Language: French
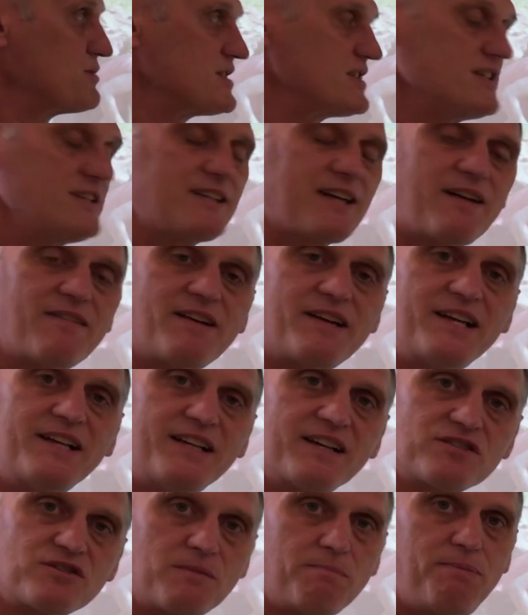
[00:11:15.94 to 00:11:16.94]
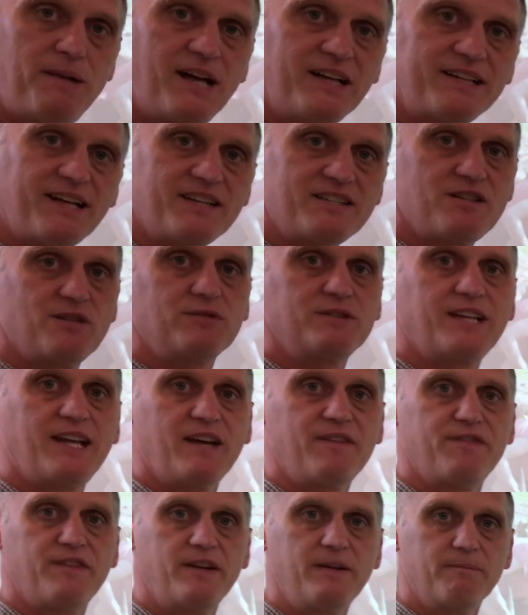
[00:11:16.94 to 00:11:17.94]
aussi travaillé dans une plantation de
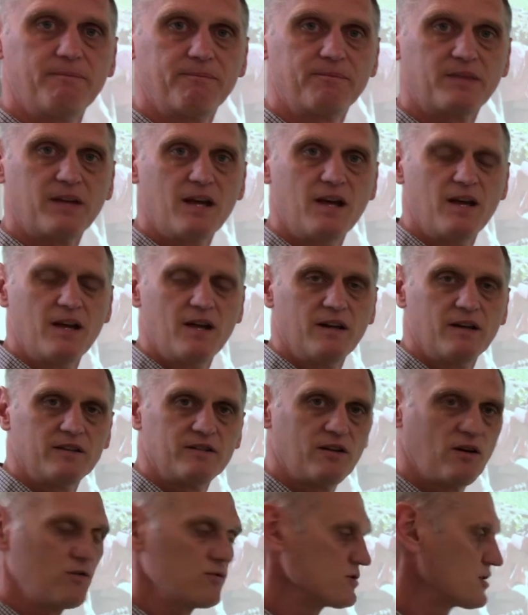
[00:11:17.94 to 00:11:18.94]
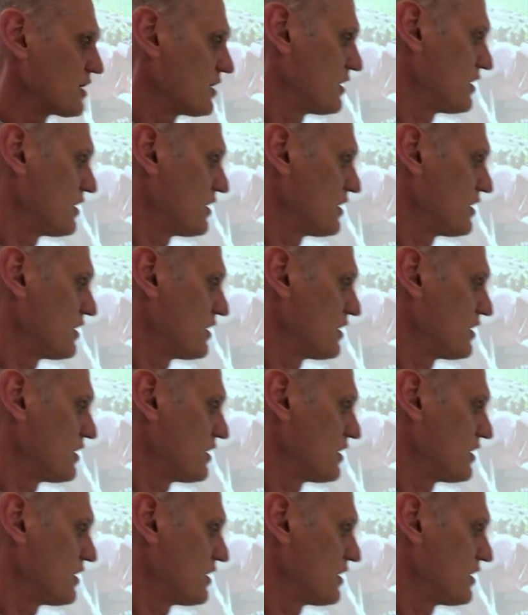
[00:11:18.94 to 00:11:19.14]
café. Donc,